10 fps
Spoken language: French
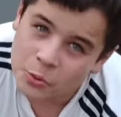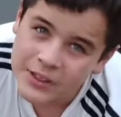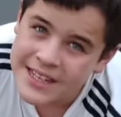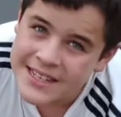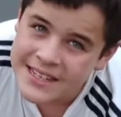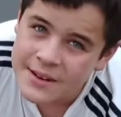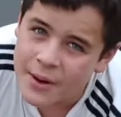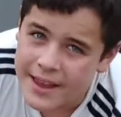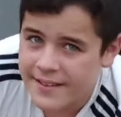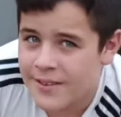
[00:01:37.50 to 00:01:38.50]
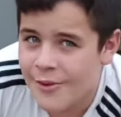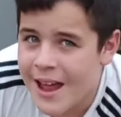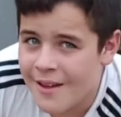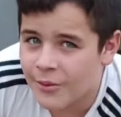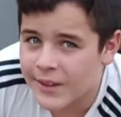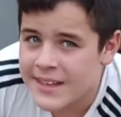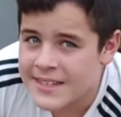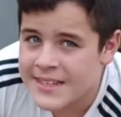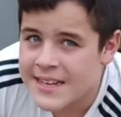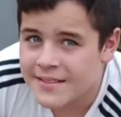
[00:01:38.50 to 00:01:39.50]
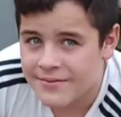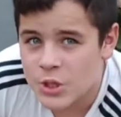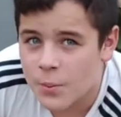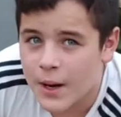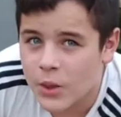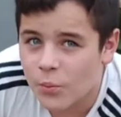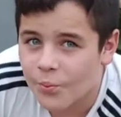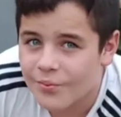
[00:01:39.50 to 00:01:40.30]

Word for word: on a Zizi, ouais, ouais, on a Zizi comme prénom.